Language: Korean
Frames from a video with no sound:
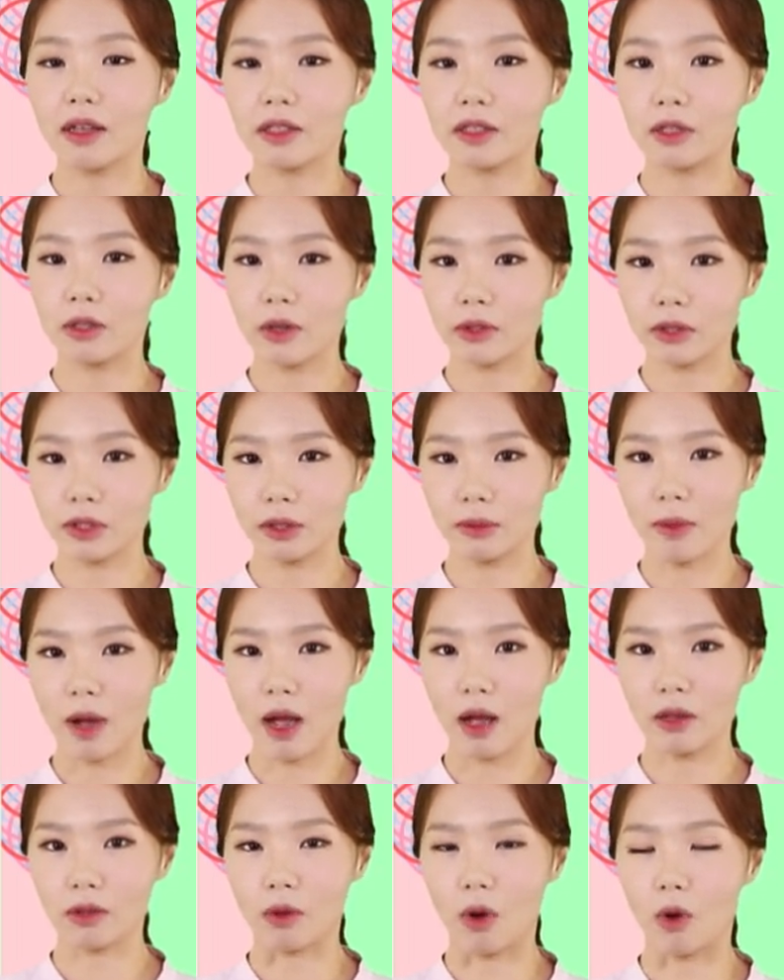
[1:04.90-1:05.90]

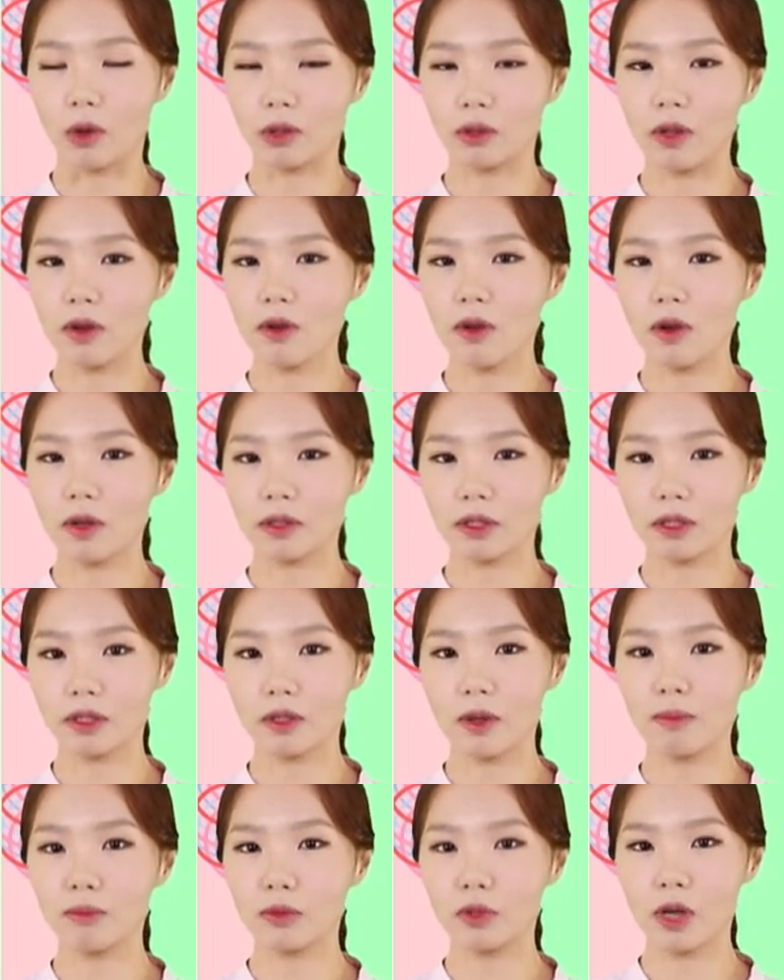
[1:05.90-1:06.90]
그렇지만 어떤 것을
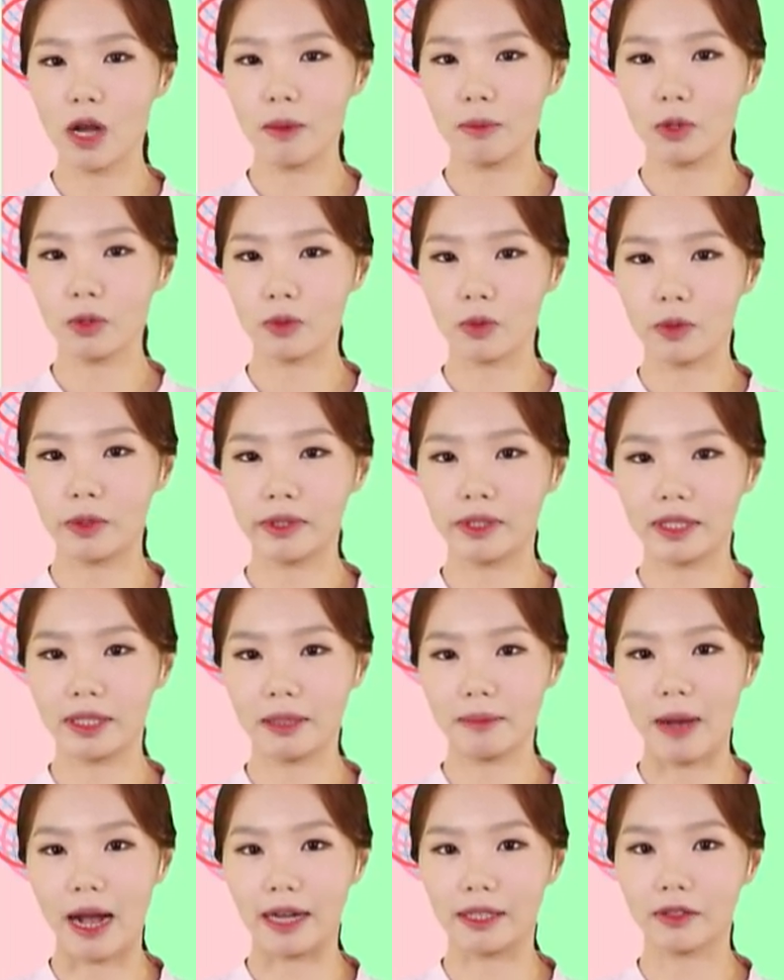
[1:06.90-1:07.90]
선물하면
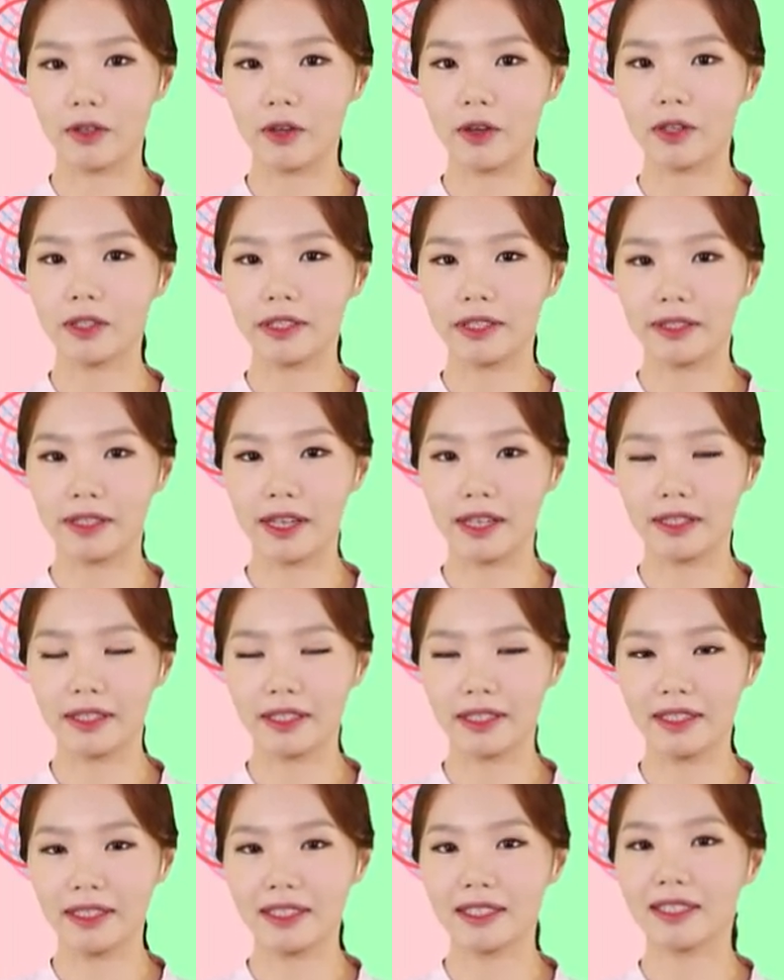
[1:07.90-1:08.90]
좋을지 망설여질
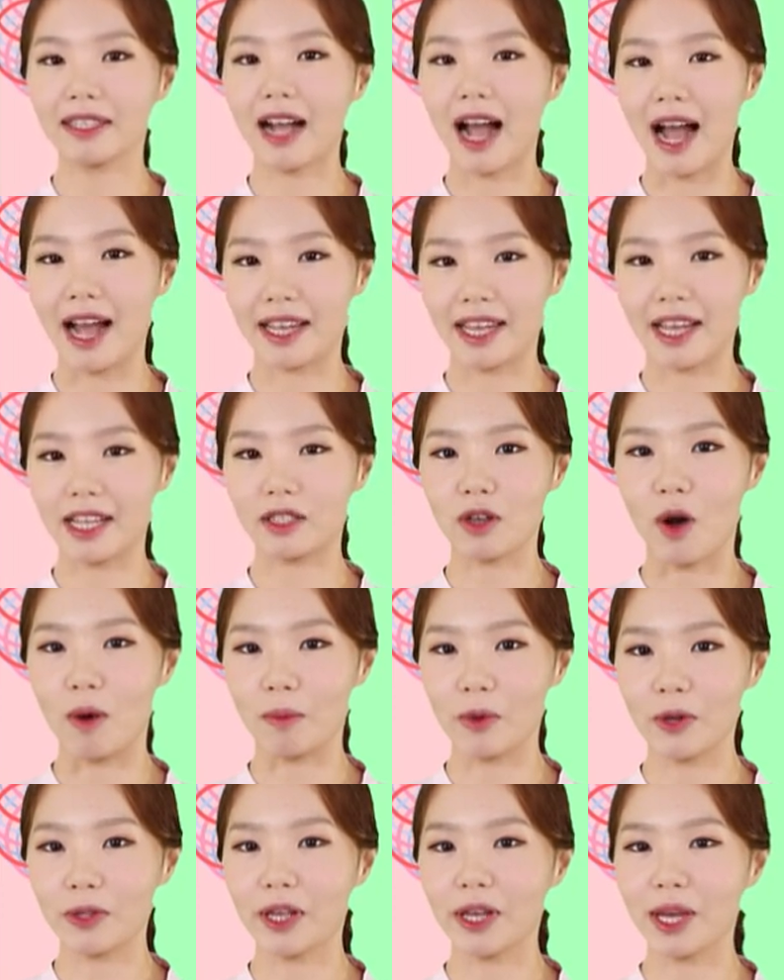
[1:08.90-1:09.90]
때는 가게
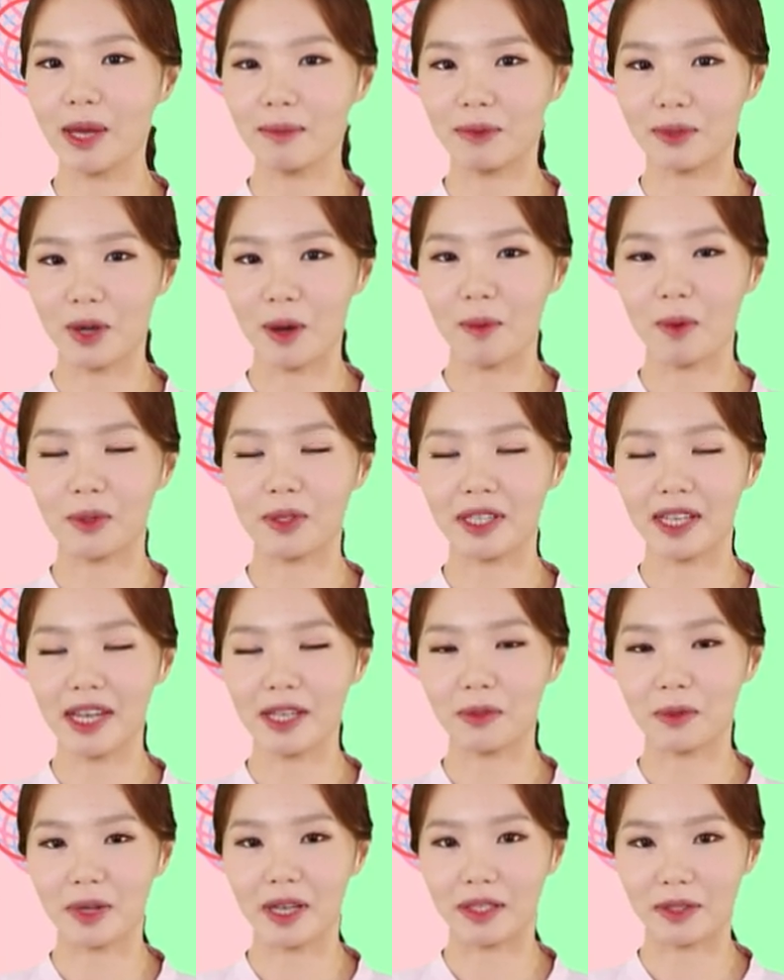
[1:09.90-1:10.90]
점원에게 물어보는 게
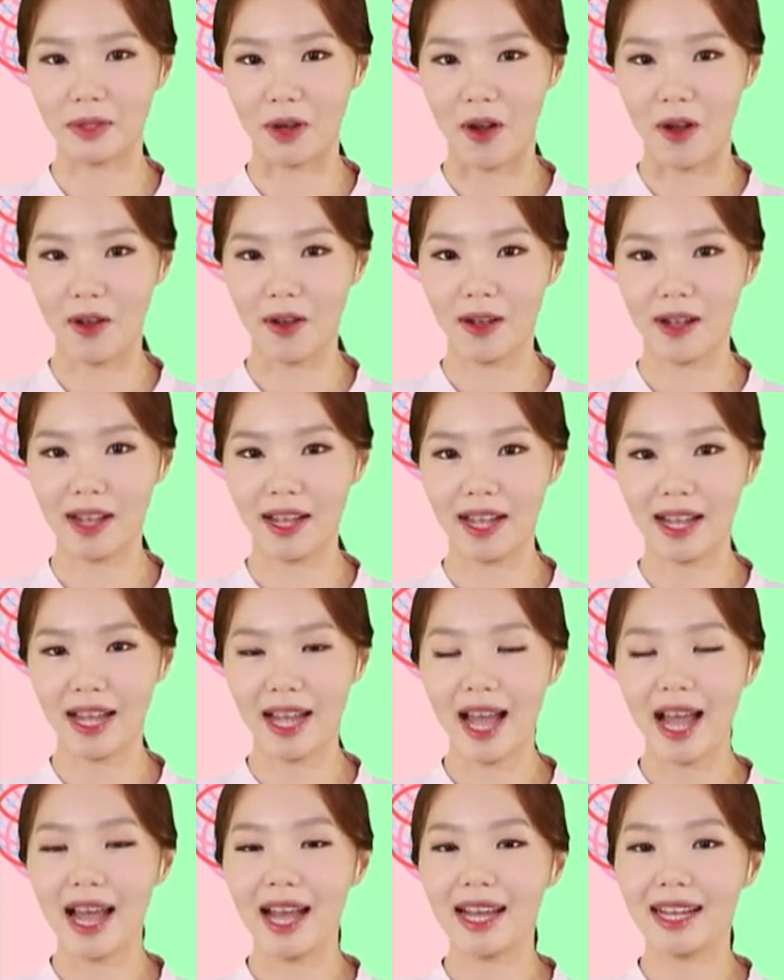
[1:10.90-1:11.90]
좋겠죠.
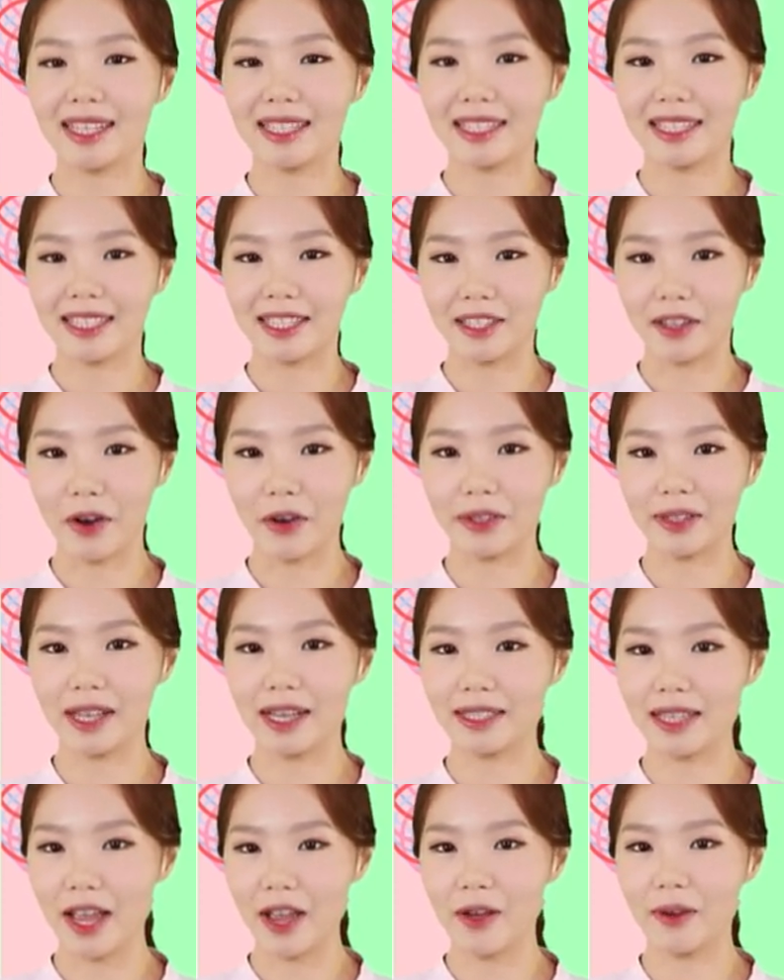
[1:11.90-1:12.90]
그럴
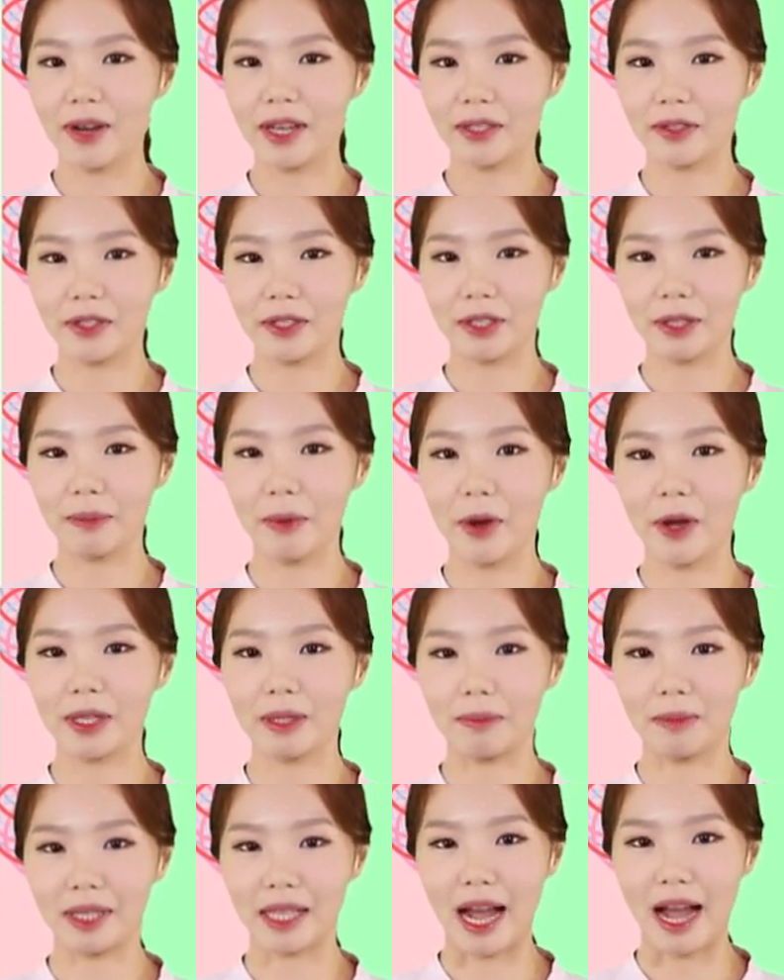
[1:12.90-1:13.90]
때 사용할 수 있는
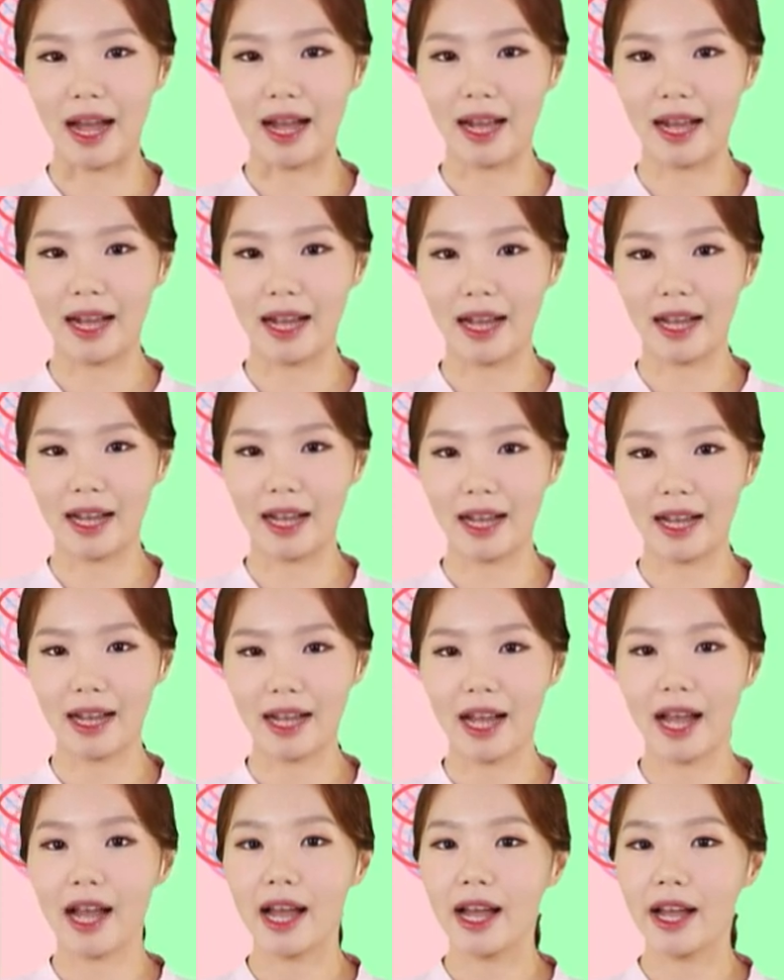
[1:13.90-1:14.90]
표현입니다.
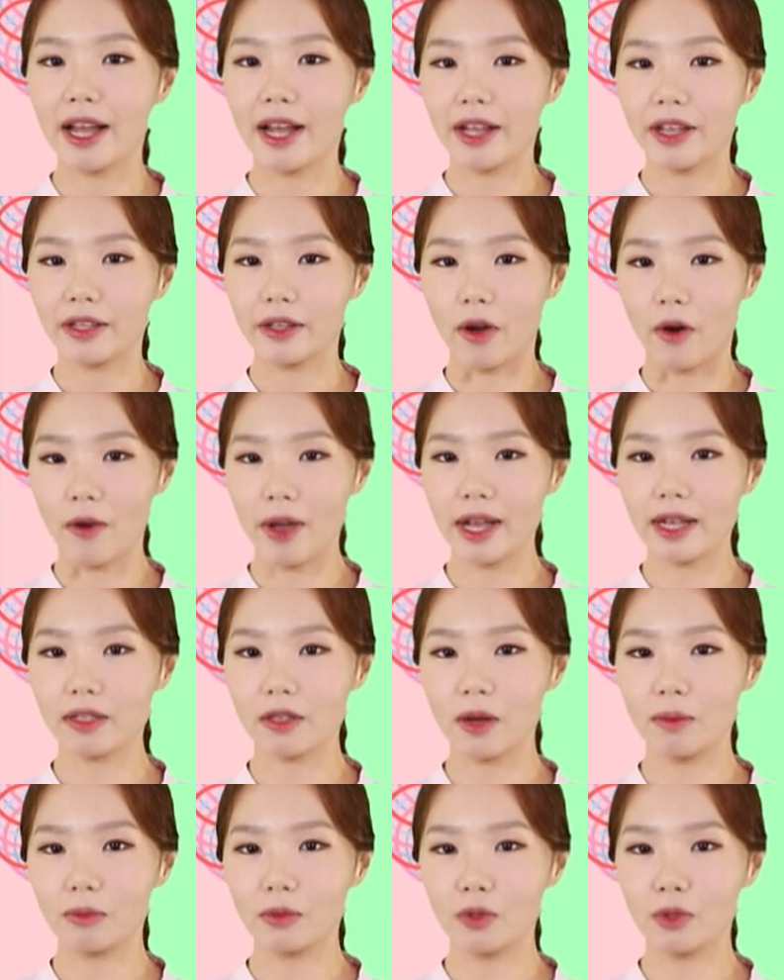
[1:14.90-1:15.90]
여행
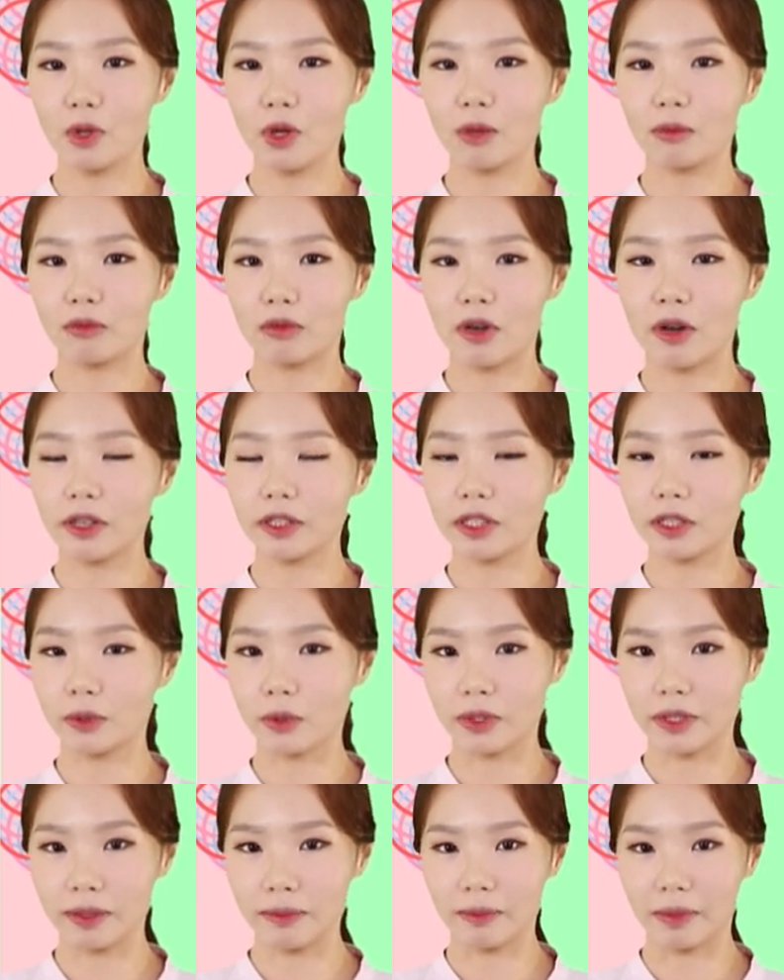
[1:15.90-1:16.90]
선물로 무엇이
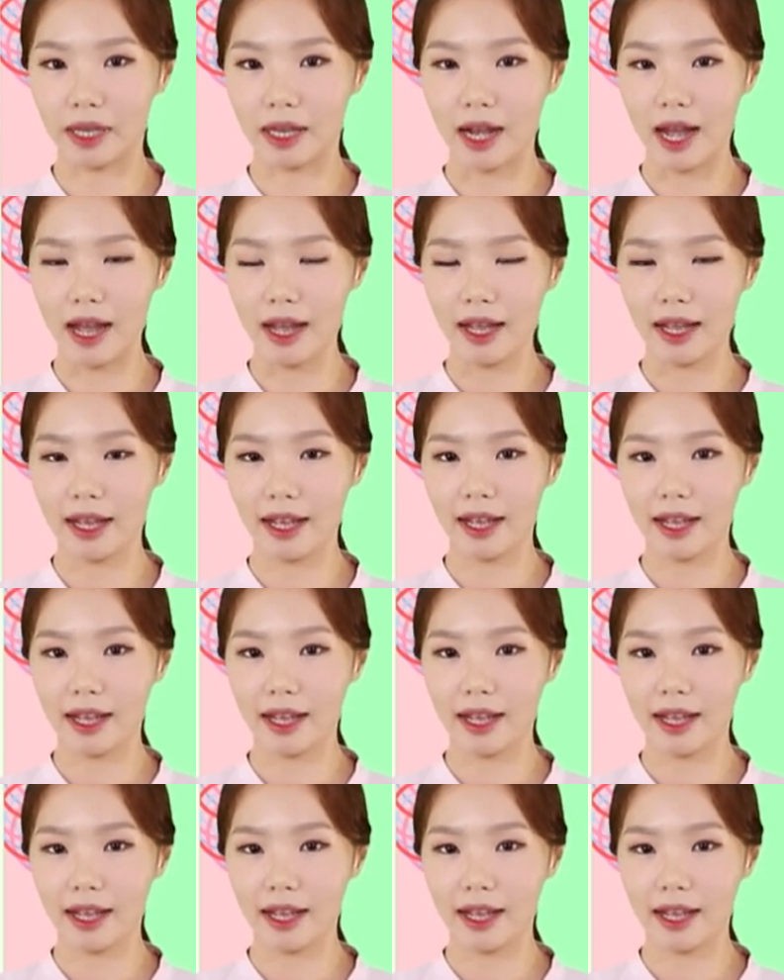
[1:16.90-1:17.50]
좋습니까?